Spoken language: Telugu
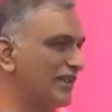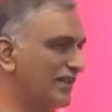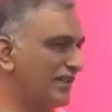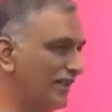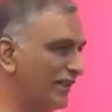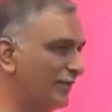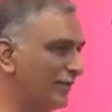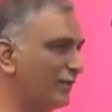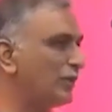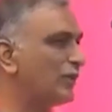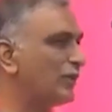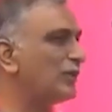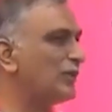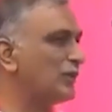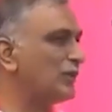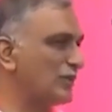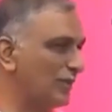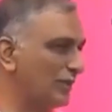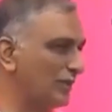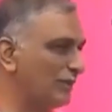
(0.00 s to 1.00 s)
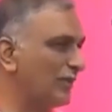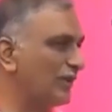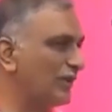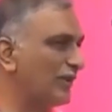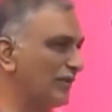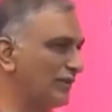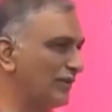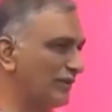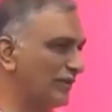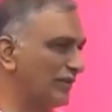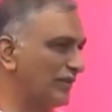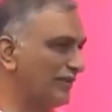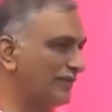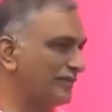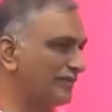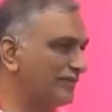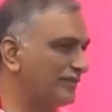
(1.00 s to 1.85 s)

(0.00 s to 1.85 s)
చక్కగా ముందుకు దూసుకొని పోతా ఉంది